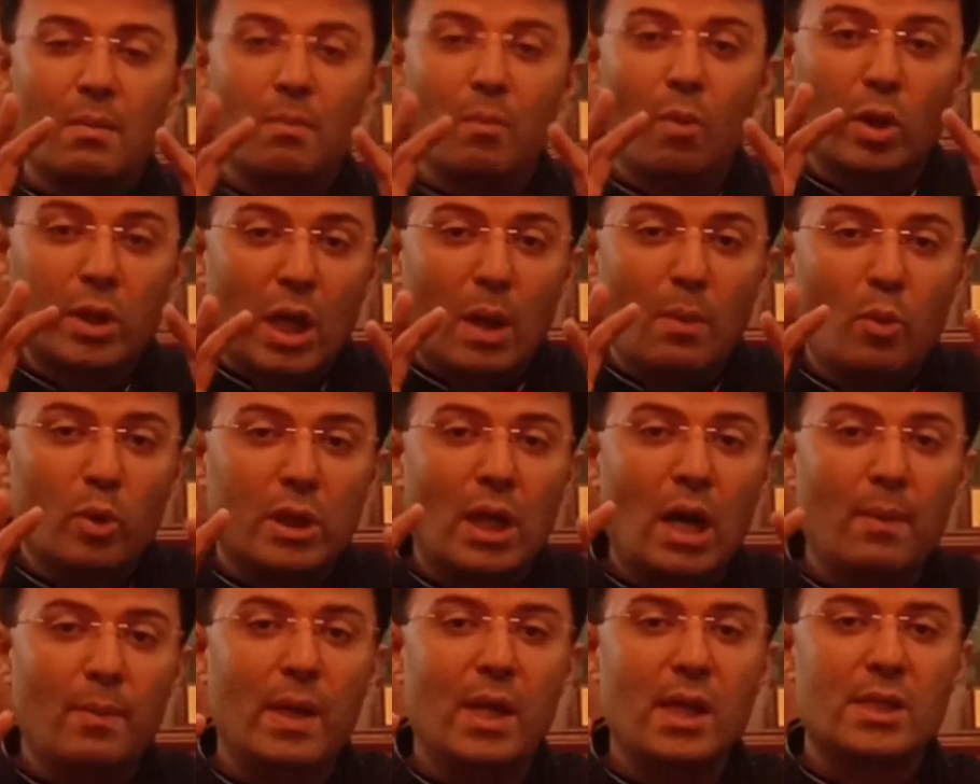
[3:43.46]
मोटा मोटा
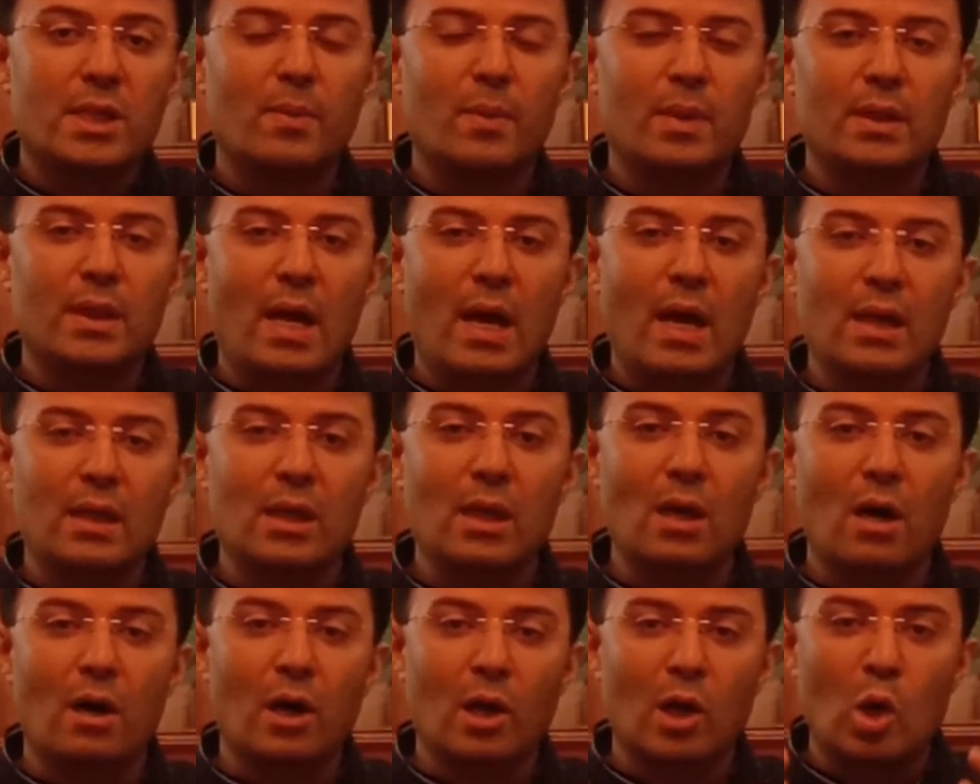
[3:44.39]
हमें यह समझना है कि
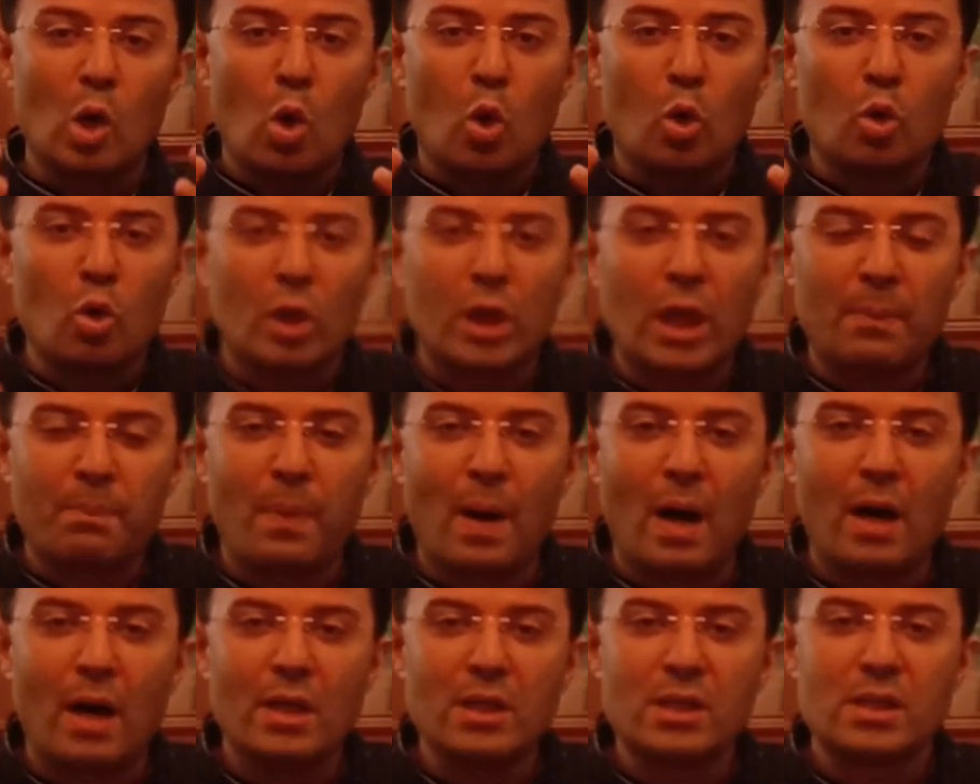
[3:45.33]
अगर लोगों के
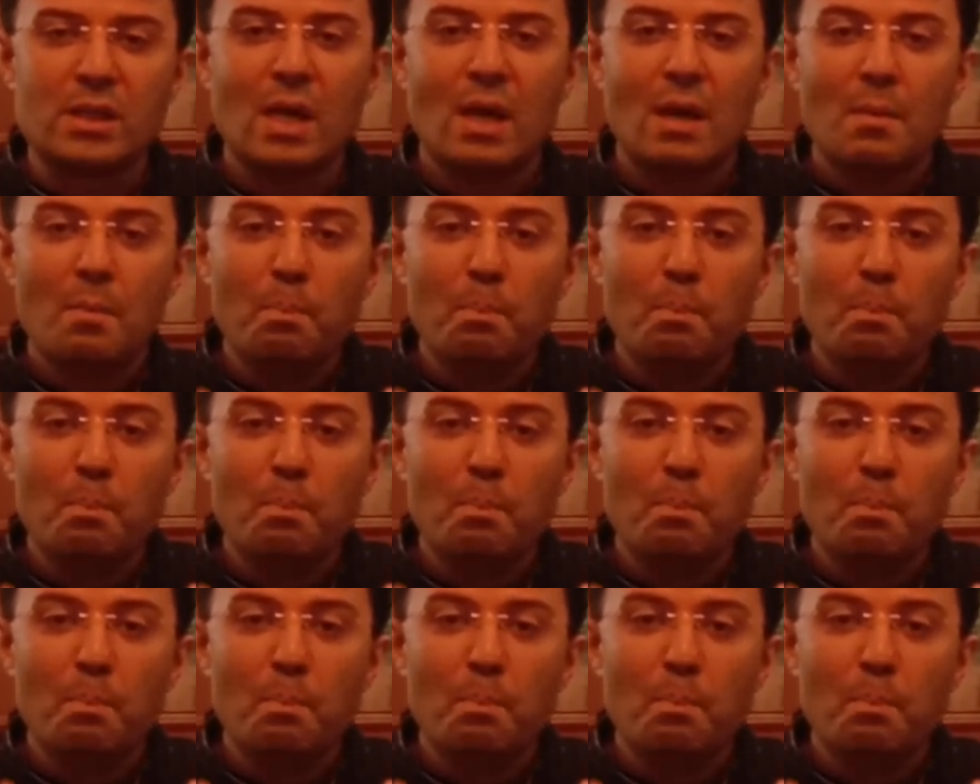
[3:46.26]
पास